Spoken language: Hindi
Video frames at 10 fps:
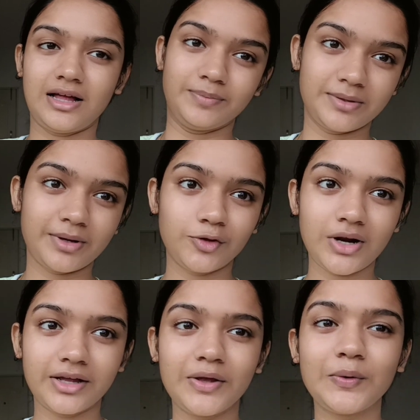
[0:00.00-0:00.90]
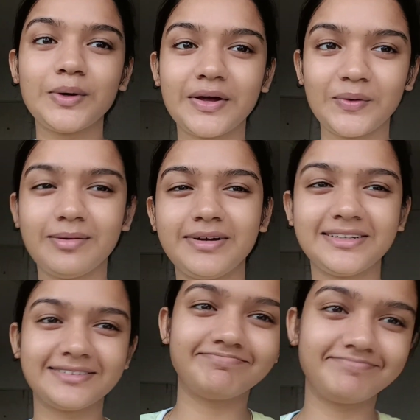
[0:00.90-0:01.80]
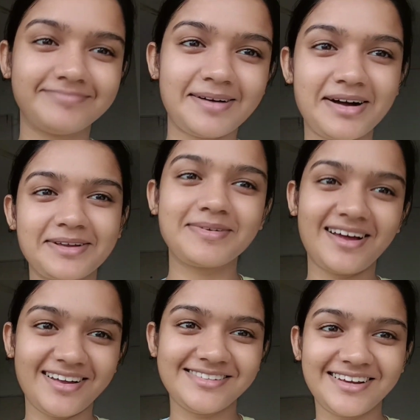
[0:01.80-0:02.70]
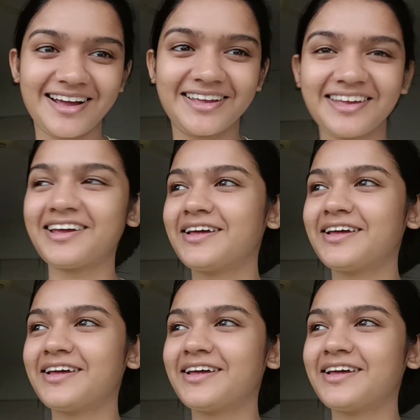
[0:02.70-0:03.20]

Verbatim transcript: आप सबका तो राखी हो गया होगा पर हमारे में आज है राखी